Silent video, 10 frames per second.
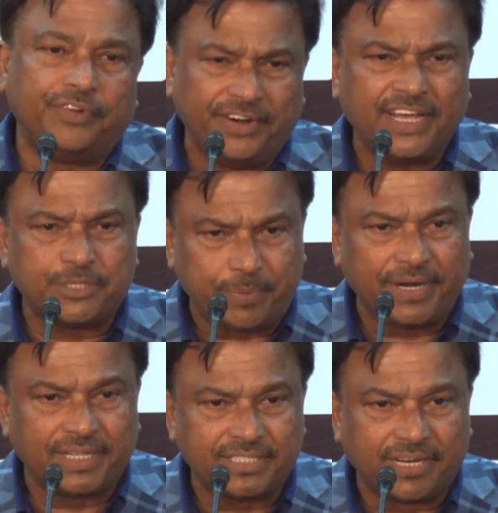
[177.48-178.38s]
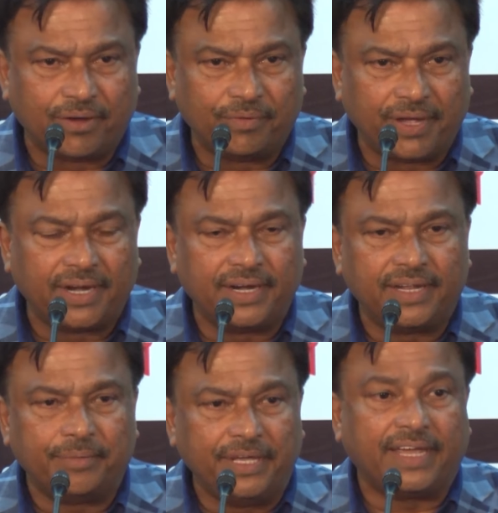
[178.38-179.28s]
ভেরি এক্সপিরিয়েন্স নাও অ্যান্ড
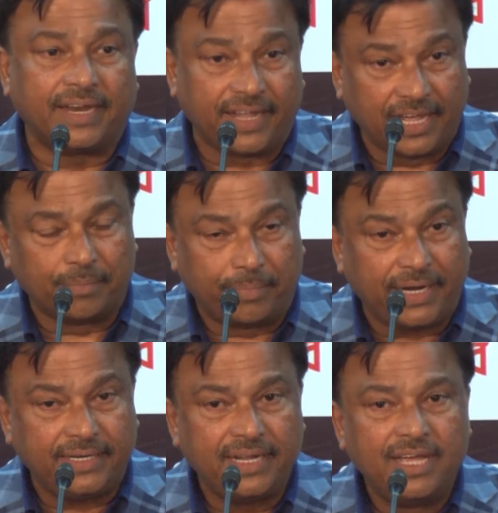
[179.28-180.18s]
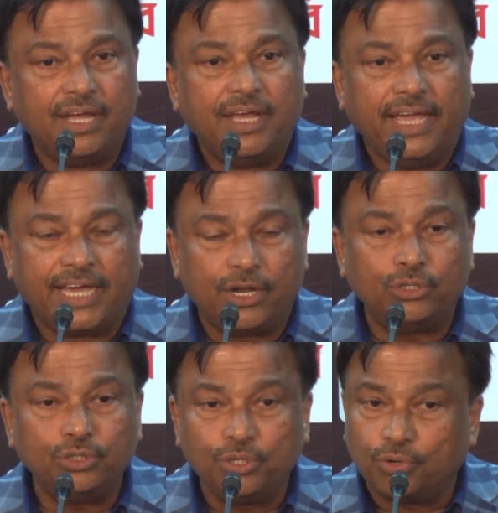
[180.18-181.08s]
হি ক্যান হেল্প বাট এখানেও
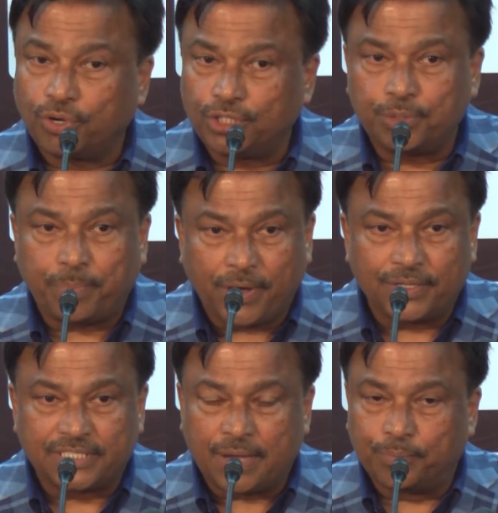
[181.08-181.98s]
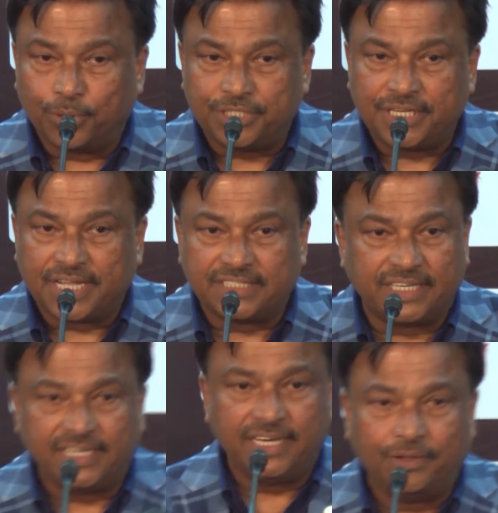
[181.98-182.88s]
যদি কোনো কিছু পাওয়া যায় আমি বলছি না যে
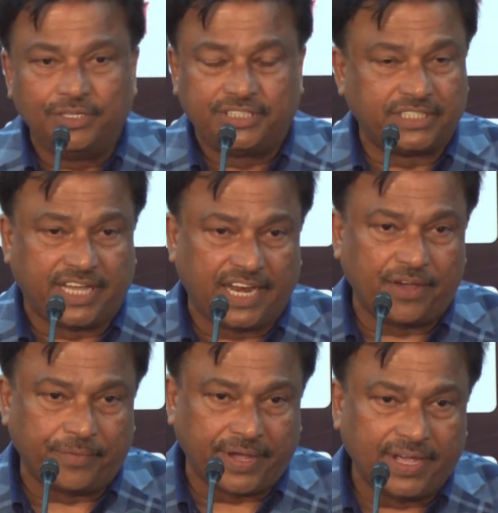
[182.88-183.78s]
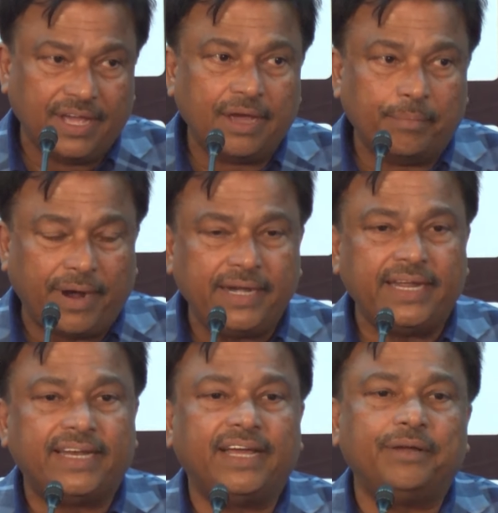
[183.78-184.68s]
হি উইল জাস্ট গেট অ্যাওয়ে বাট
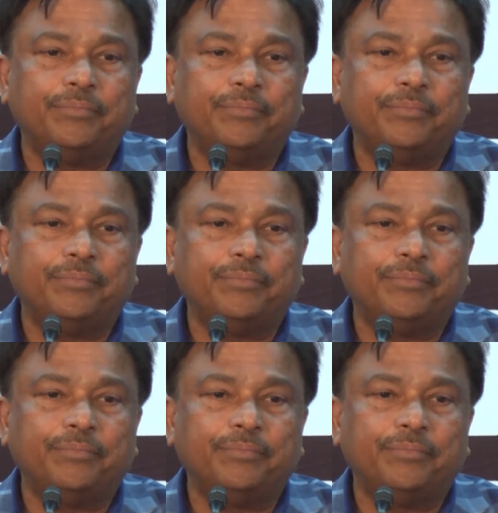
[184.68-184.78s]
এটা